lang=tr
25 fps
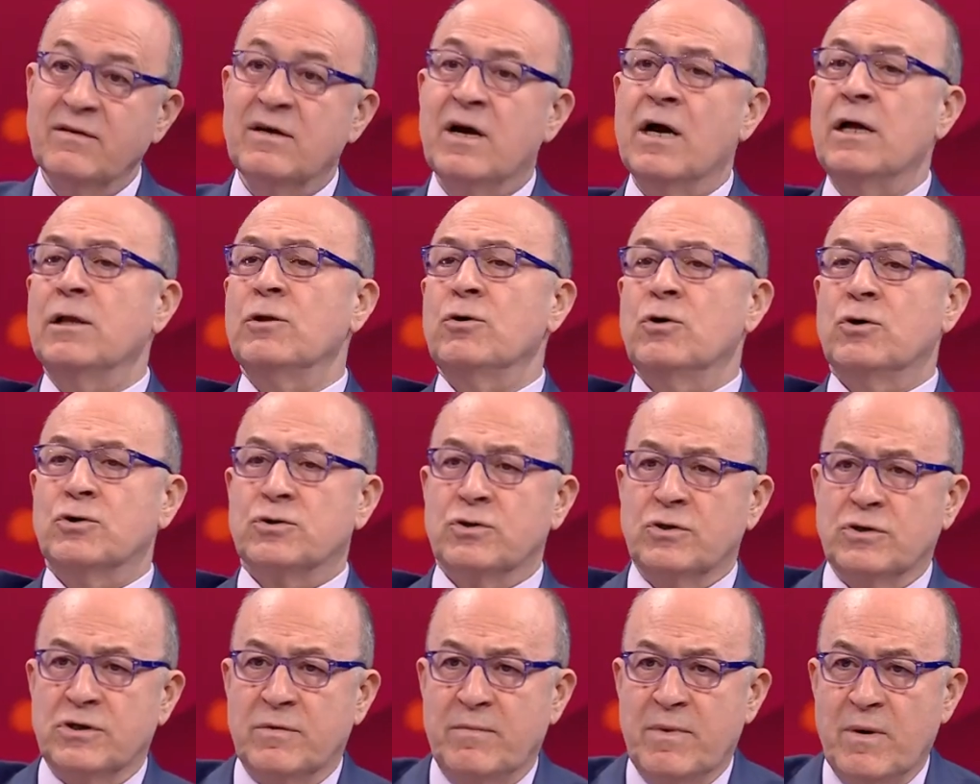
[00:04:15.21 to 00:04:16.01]

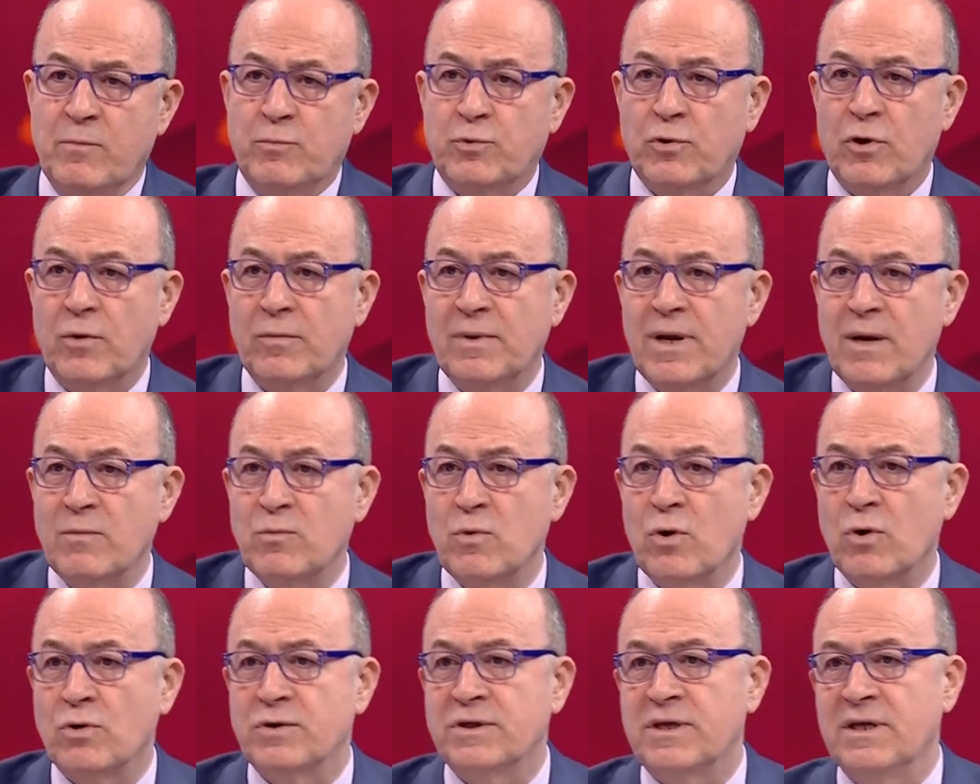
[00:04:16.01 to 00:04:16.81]
Kalıyoruz o zaman
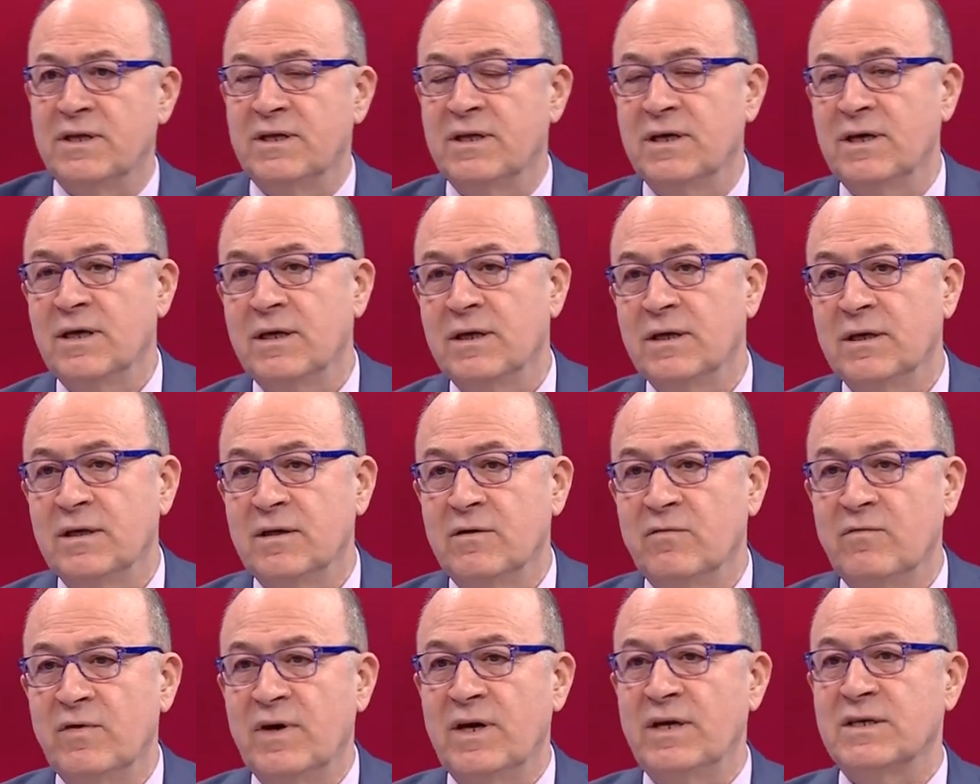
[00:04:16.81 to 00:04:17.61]
problem yok dedi
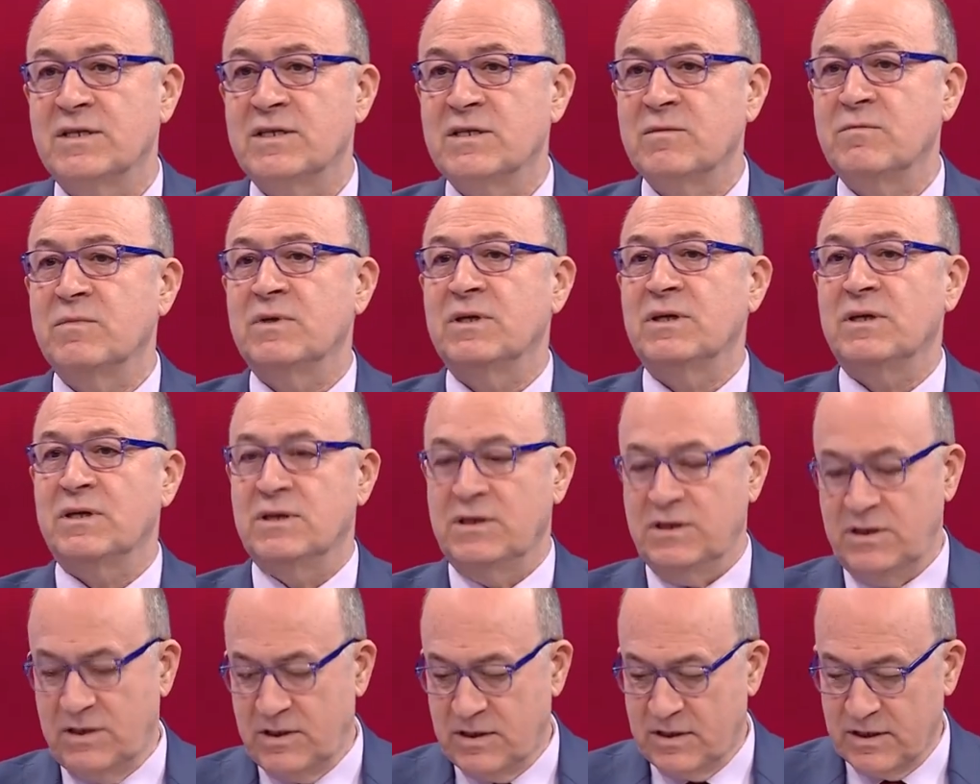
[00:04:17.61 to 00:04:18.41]
ve şimdi
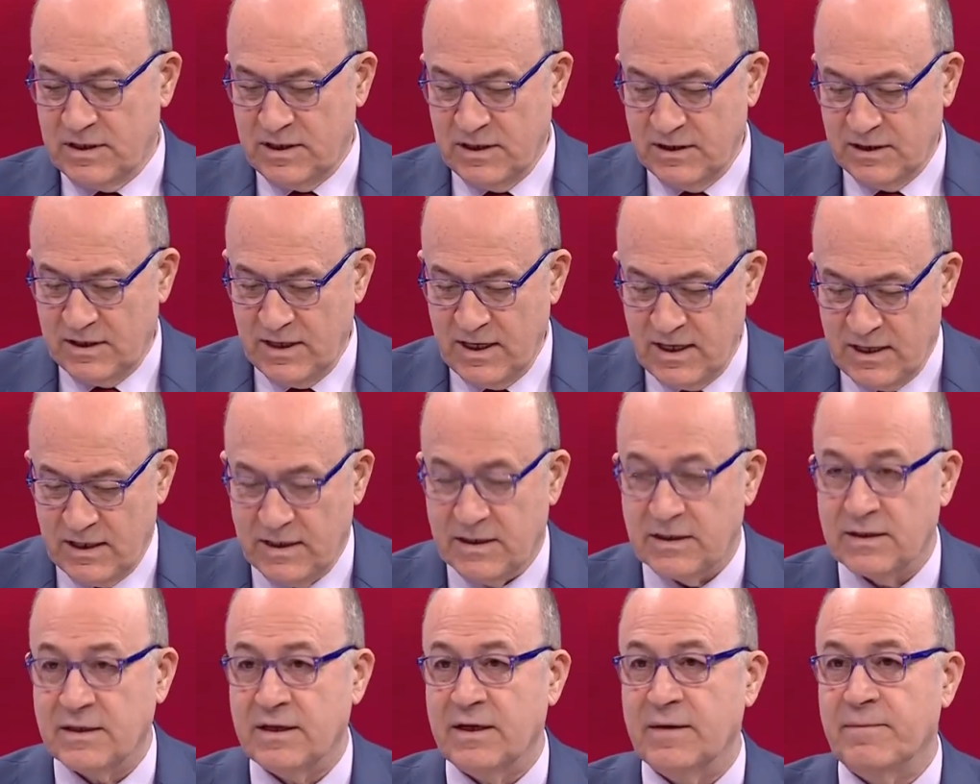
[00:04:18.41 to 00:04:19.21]
iş sıkıntıya
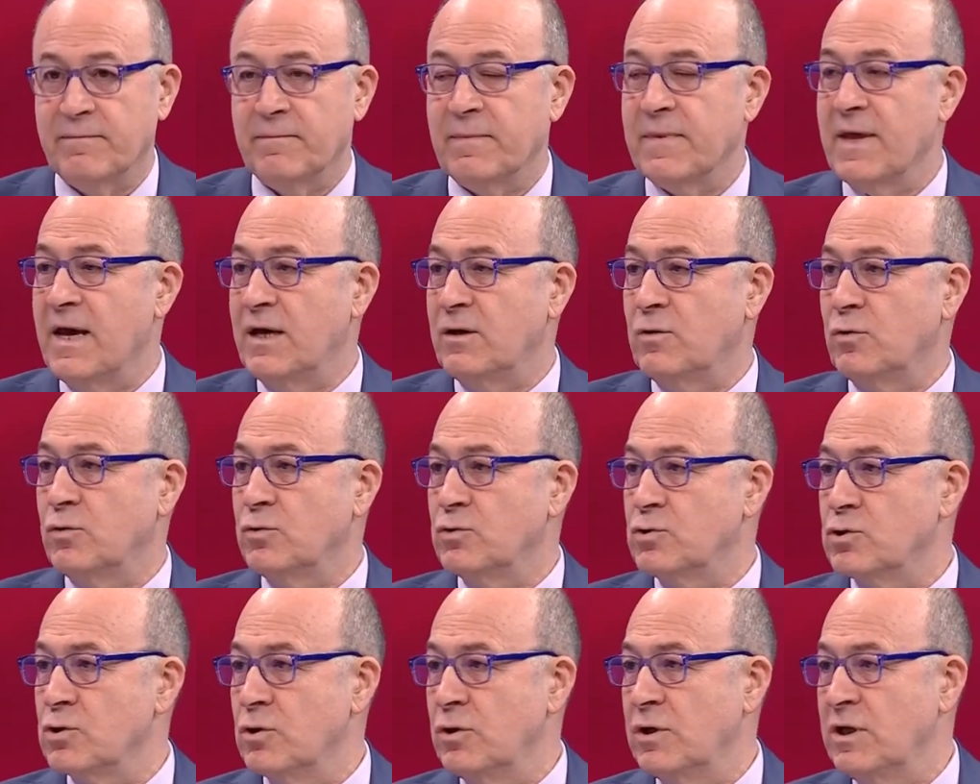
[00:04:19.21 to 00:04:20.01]
girdi. Yani
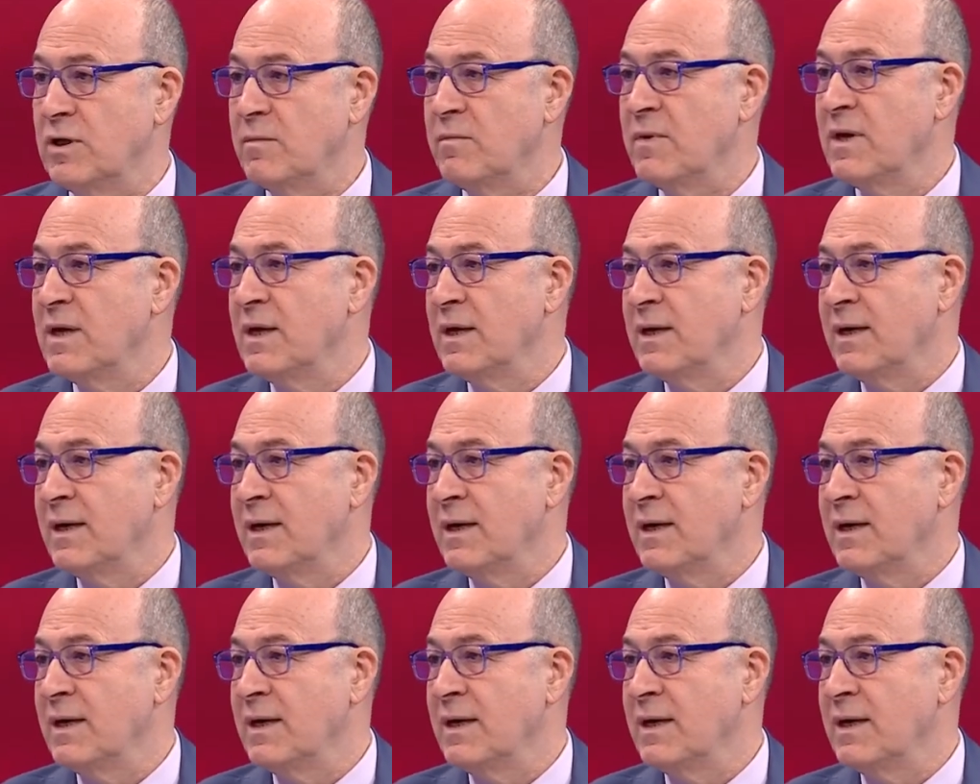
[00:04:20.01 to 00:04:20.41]
onu söyleyeyim.